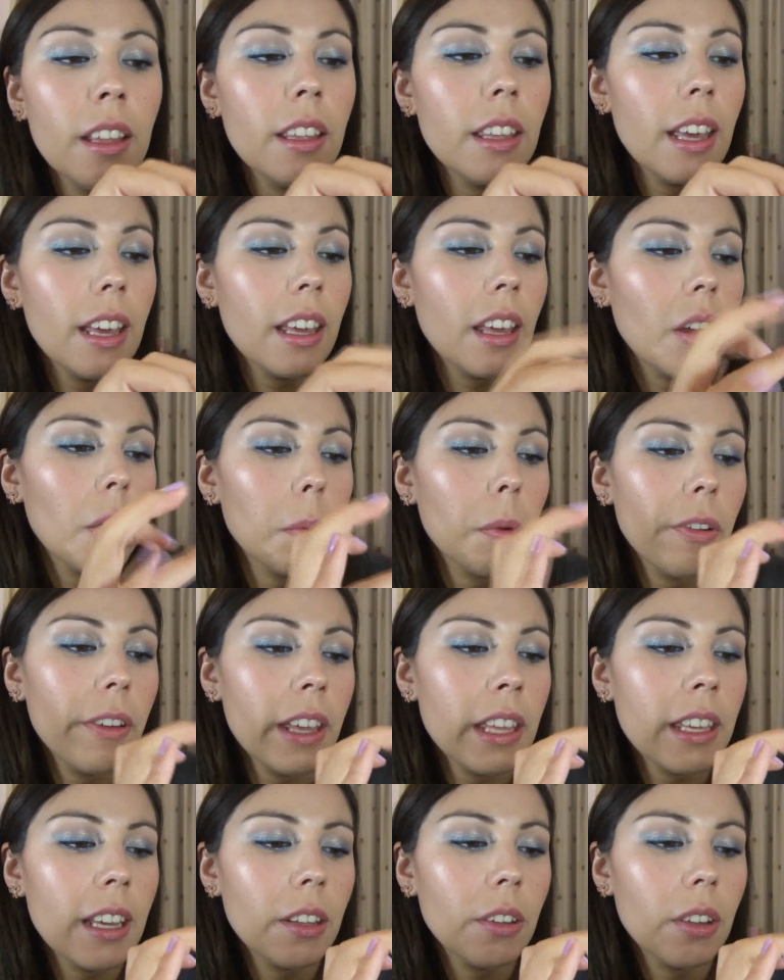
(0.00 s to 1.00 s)
ya que como
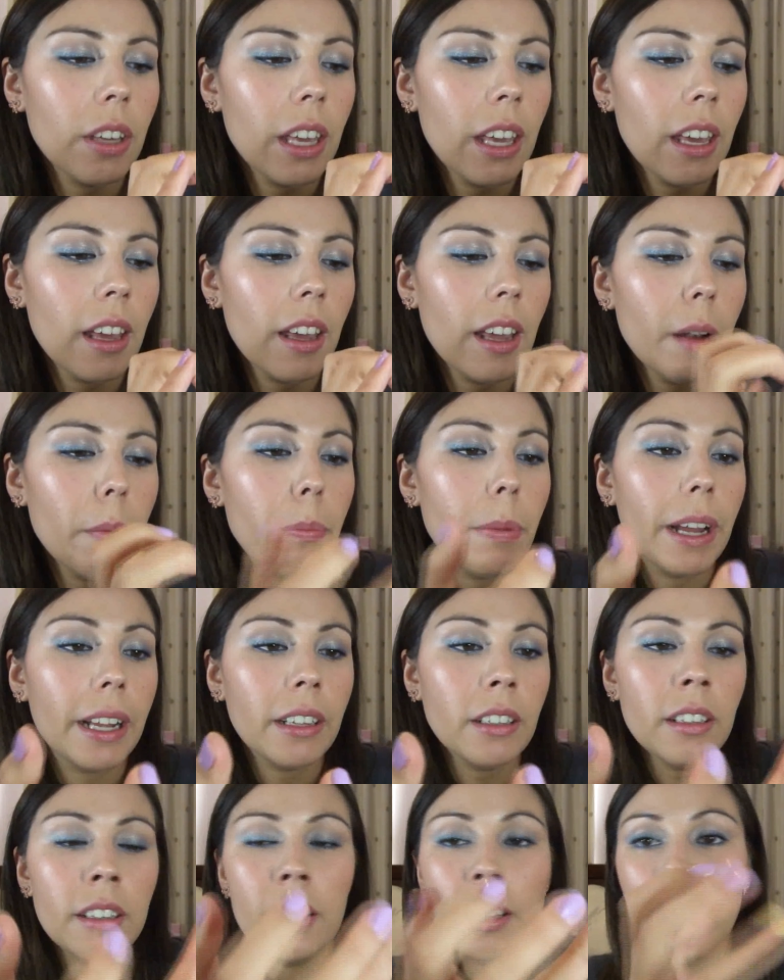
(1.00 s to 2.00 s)
ven ya toqué el
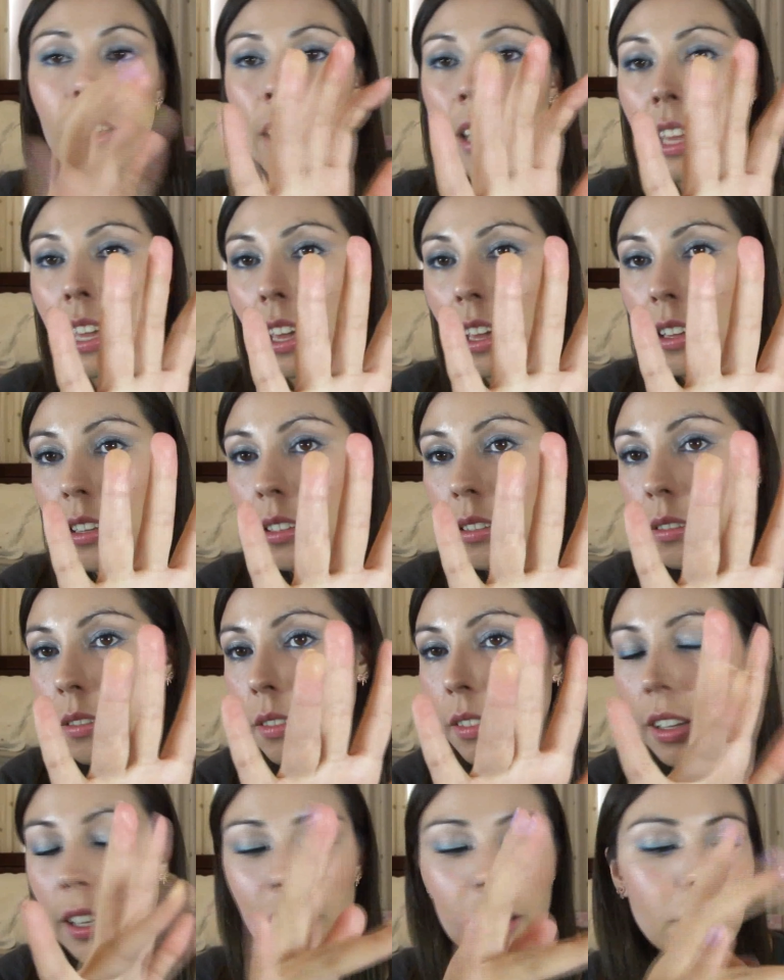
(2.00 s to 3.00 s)
pan y que
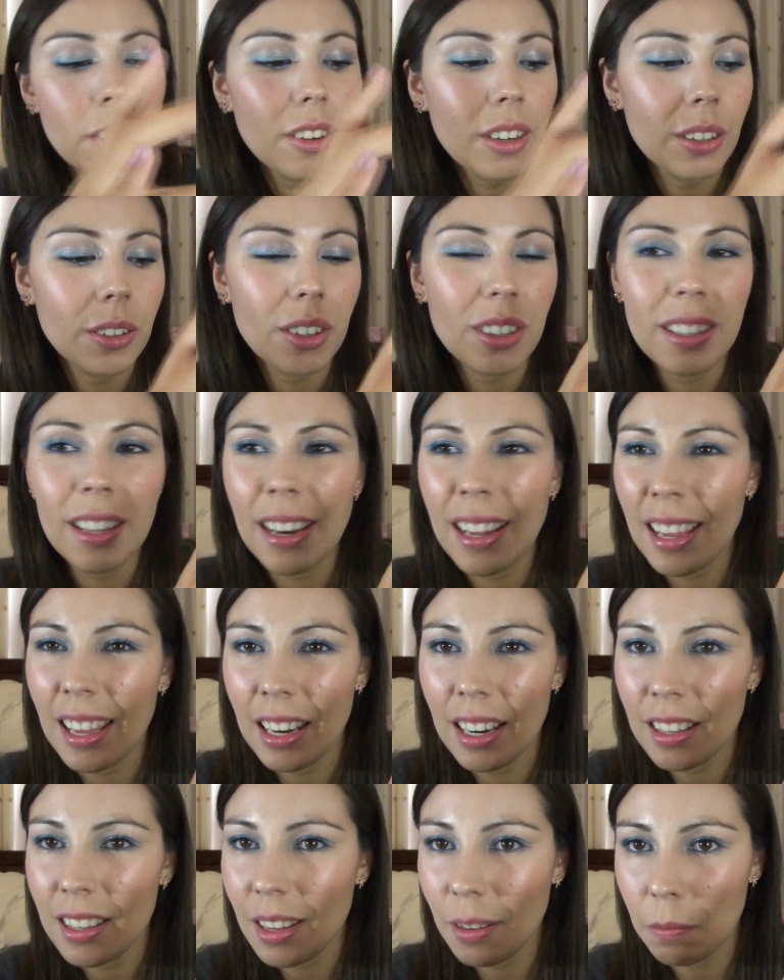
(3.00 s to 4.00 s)
este corrector tiene
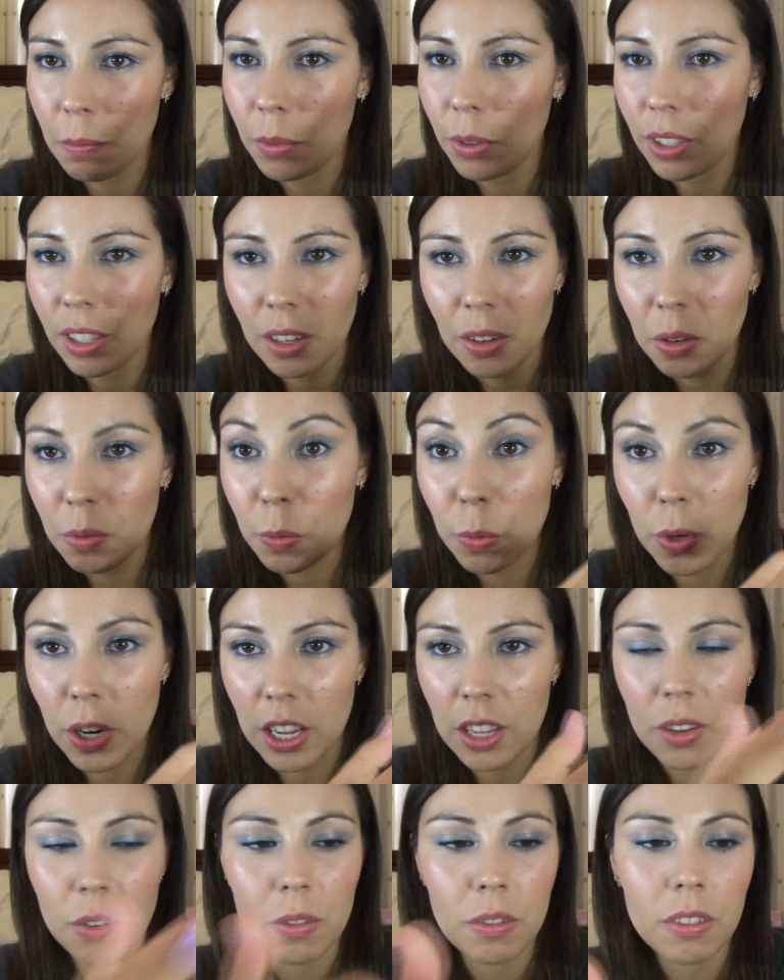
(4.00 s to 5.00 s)
N tiempo, tiene como un
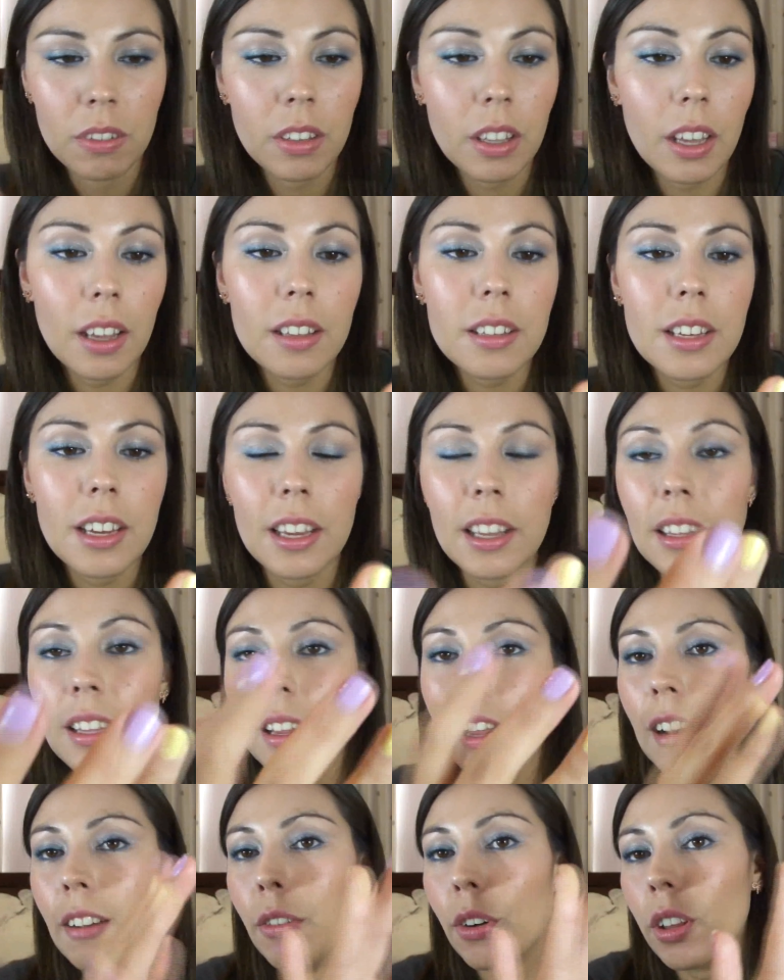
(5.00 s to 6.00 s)
año, ya así que ya
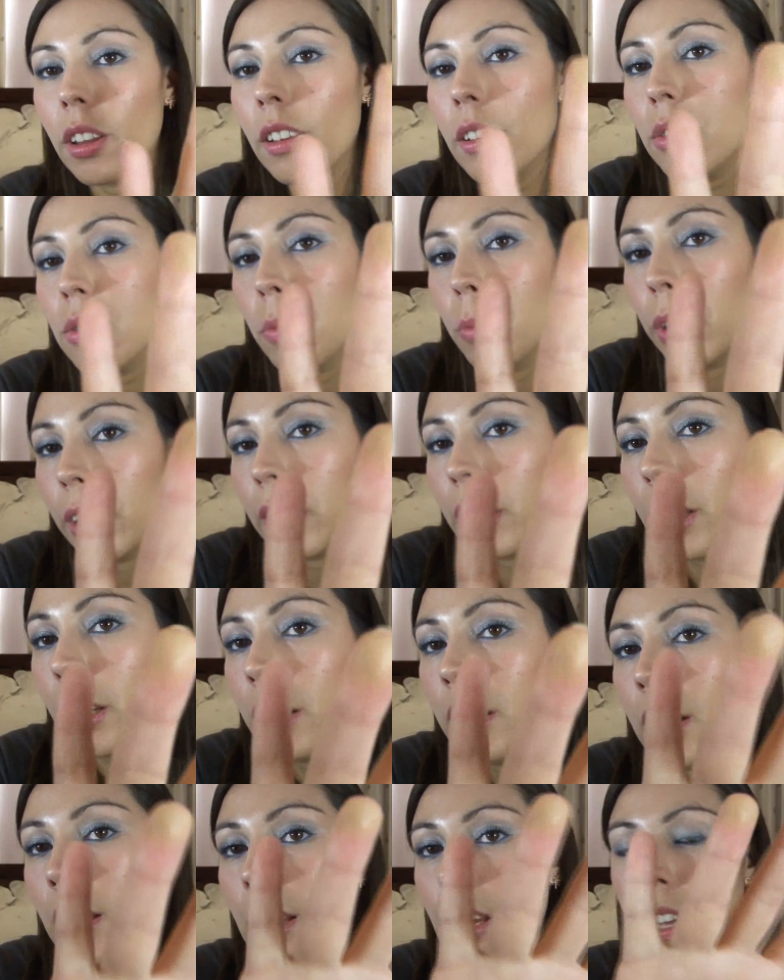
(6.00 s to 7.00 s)
está al borde de su
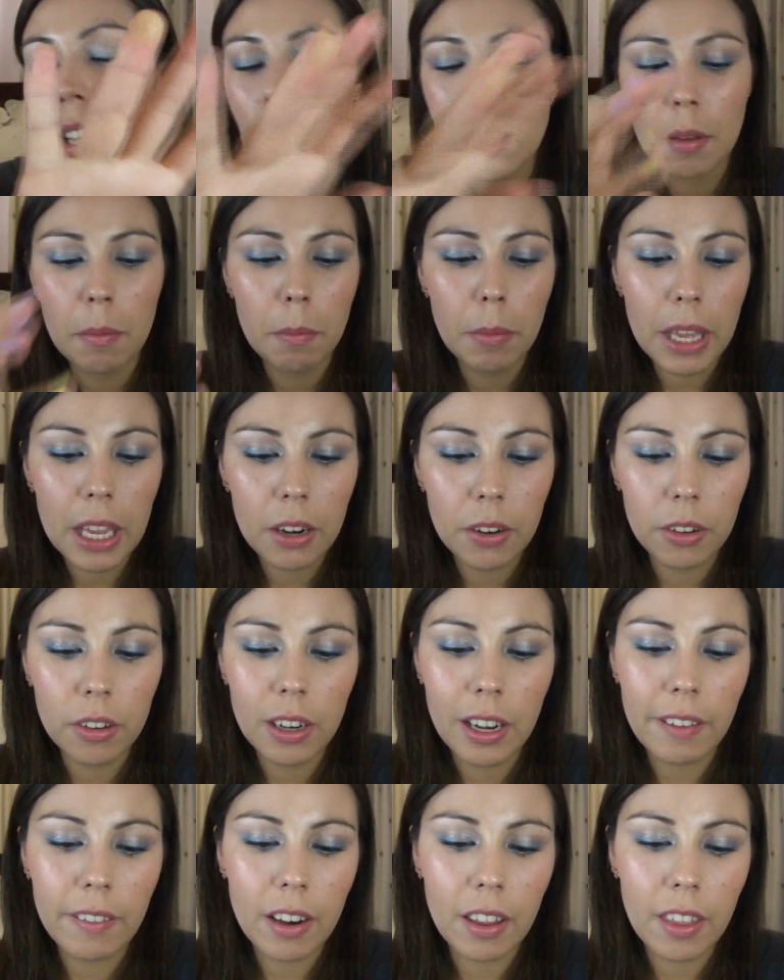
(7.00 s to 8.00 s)
muerte pero
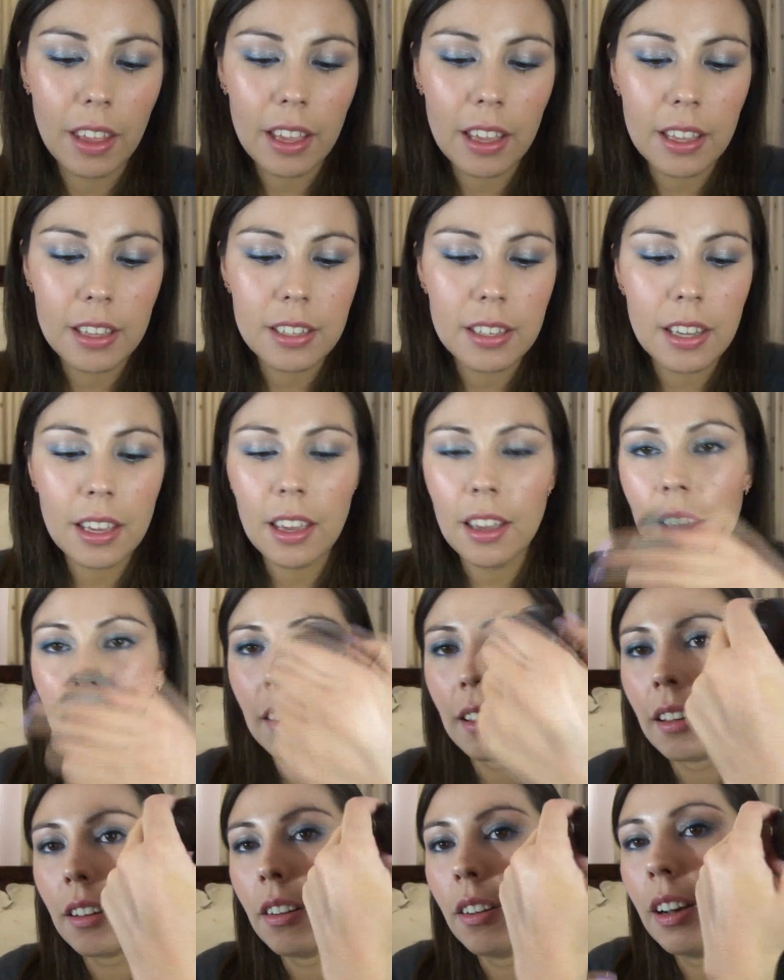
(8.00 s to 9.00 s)
la verdad es que
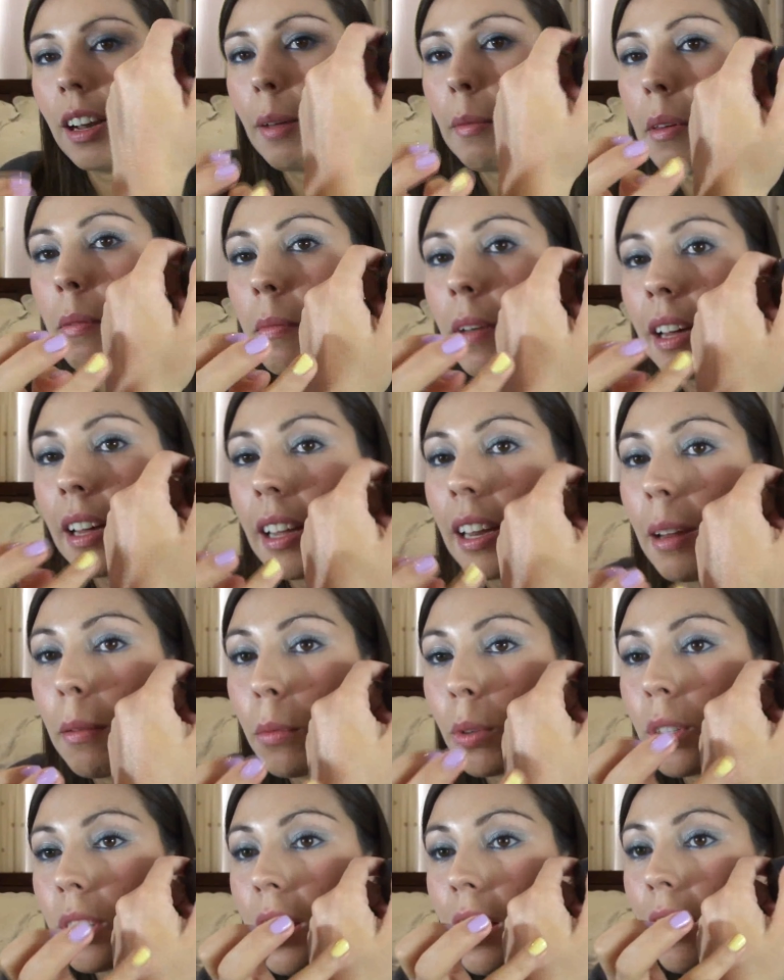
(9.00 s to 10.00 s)
sigue con la misma
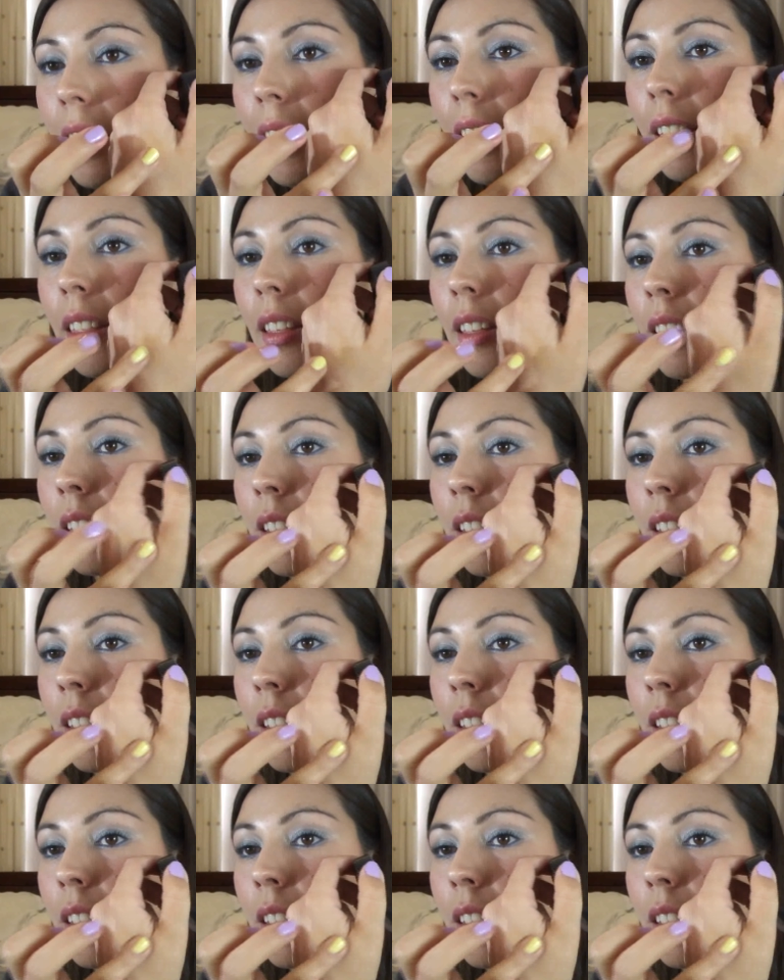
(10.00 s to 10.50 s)
cremosidad,